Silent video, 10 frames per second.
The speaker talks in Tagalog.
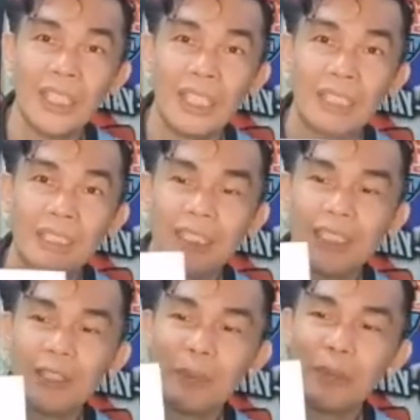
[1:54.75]
At
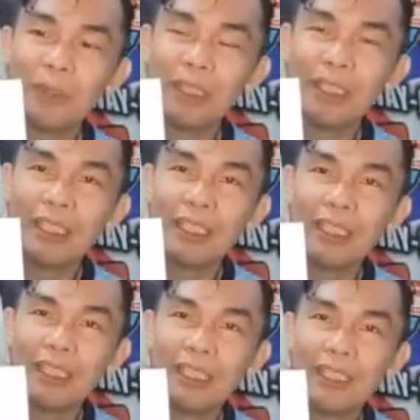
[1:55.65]
ito po ay
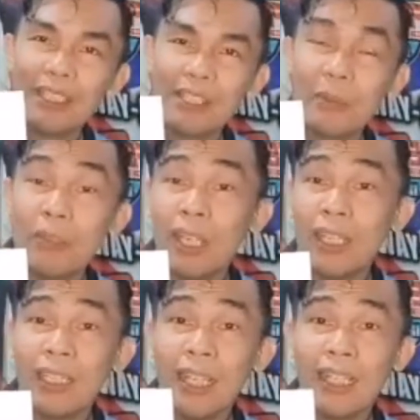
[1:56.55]
uh,
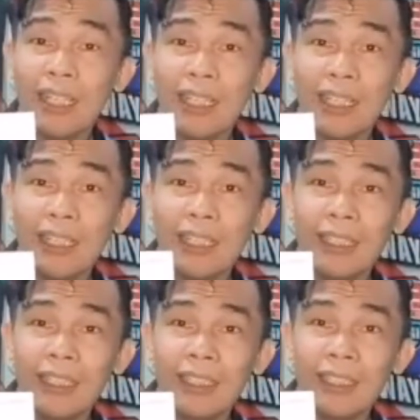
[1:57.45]
simula na
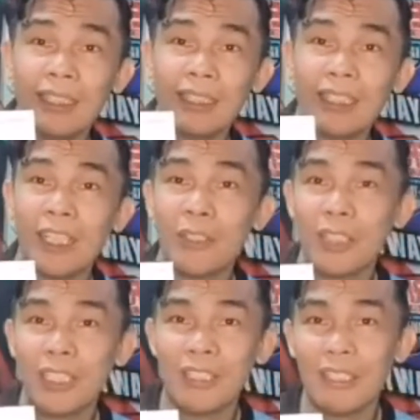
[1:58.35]
na tayo
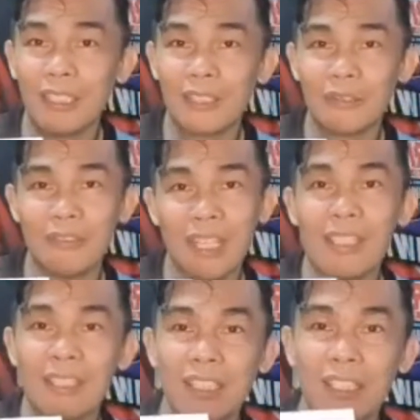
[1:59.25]
ay
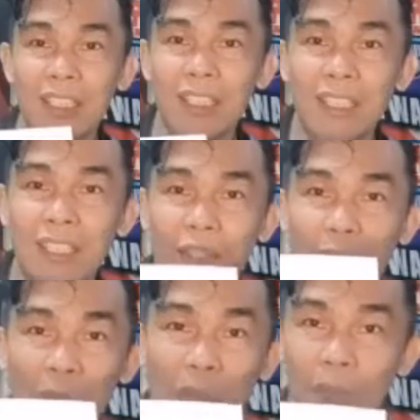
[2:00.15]
na-recognize ni
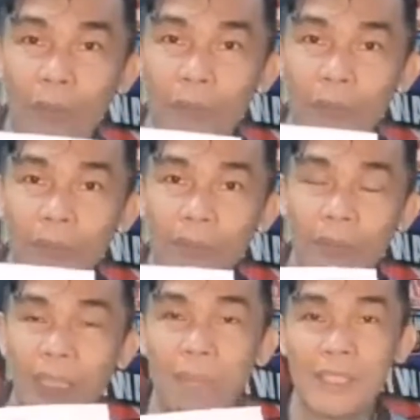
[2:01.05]
YouTube.
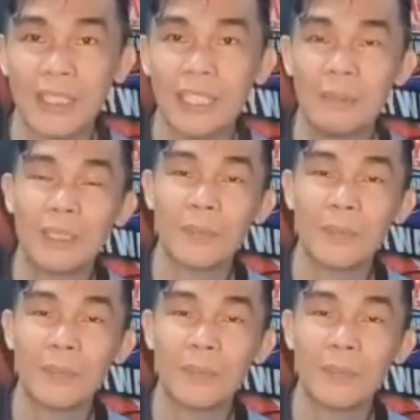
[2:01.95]
Maraming salamat